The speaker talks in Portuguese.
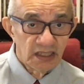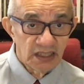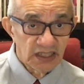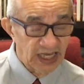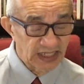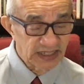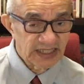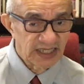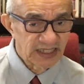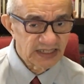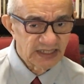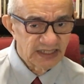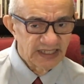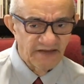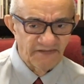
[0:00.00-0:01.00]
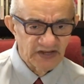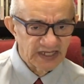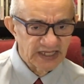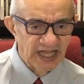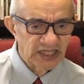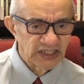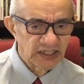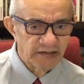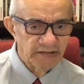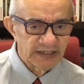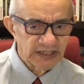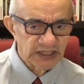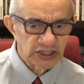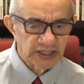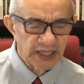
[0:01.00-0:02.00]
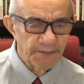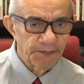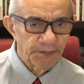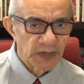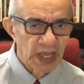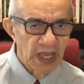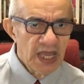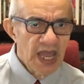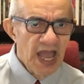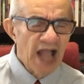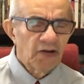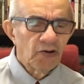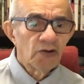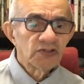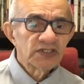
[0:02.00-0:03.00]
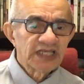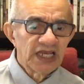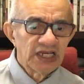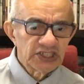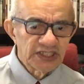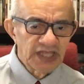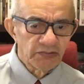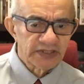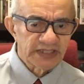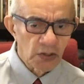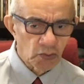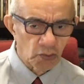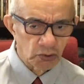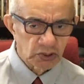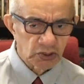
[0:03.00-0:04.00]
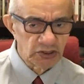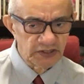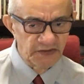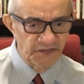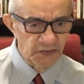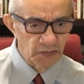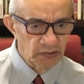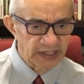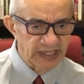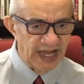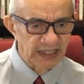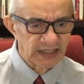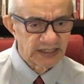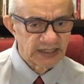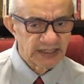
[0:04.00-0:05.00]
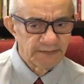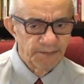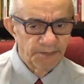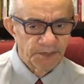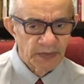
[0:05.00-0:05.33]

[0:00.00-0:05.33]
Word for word: E estas, na verdade, não existem. Agora, os cristãos encontram dificuldades